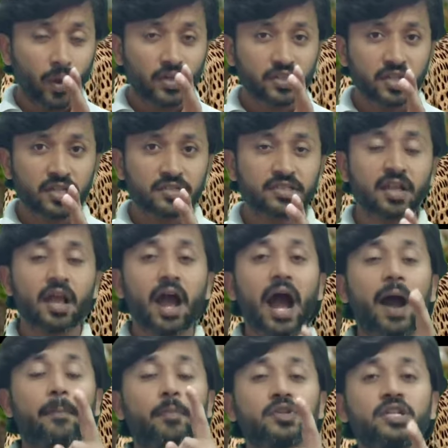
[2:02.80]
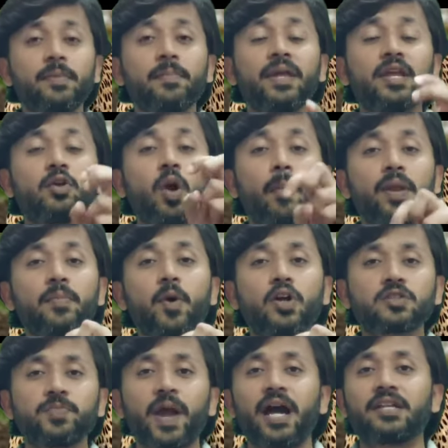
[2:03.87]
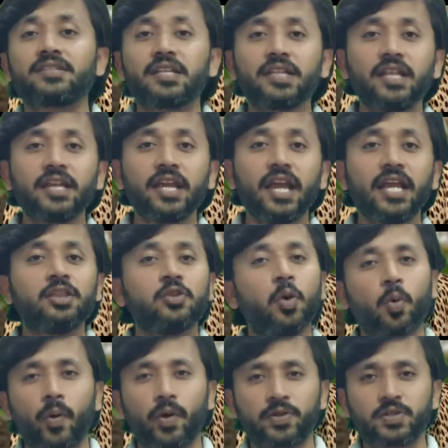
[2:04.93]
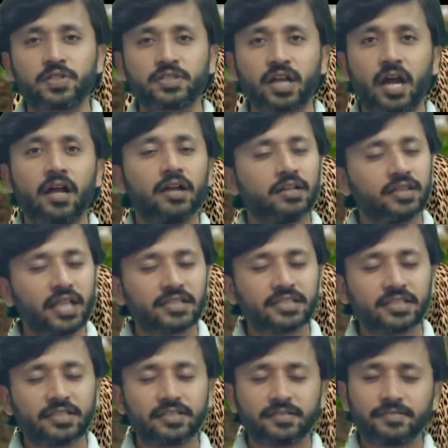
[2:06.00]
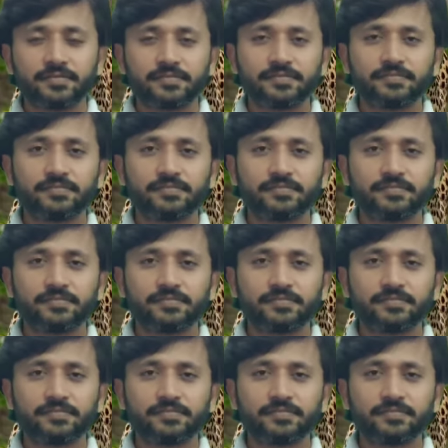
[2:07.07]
क्वेश्चंस आप मुझे मेरे कमेंट बॉक्स पे आंसर देंगे इन दो क्वेश्चंस का दैट्स इट